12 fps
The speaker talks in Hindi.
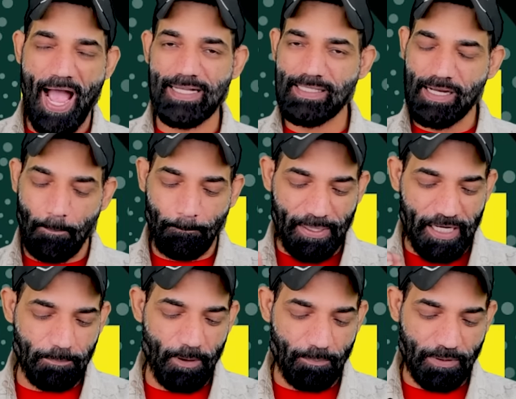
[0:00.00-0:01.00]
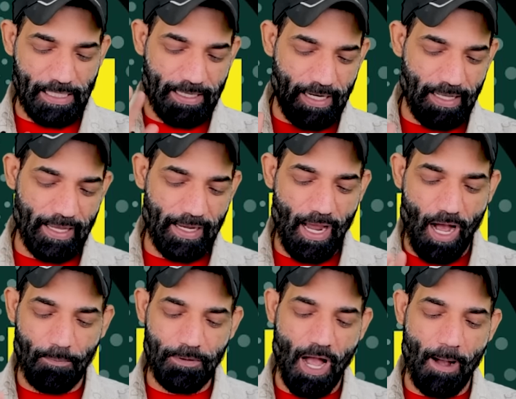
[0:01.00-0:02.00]
एज कंप्लीट पे हम क्लिक कर देंगे
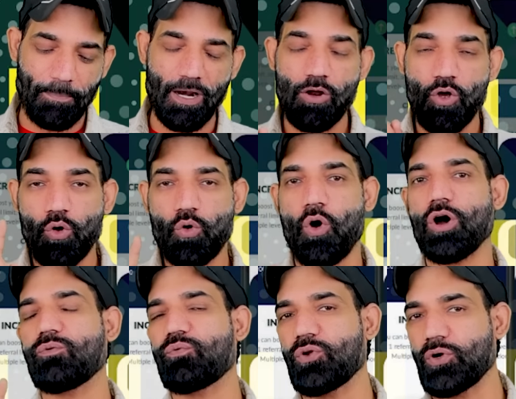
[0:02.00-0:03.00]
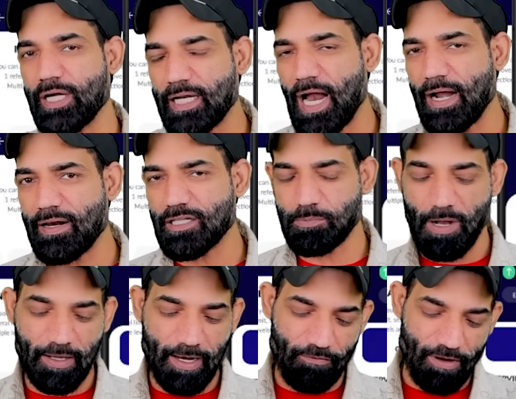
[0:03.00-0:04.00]
अब यहां पर कॉल फ्लुएंट का एड्रेस
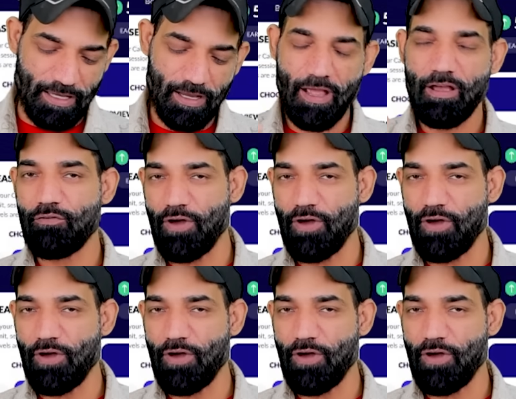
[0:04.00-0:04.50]
मांग रहा है भाई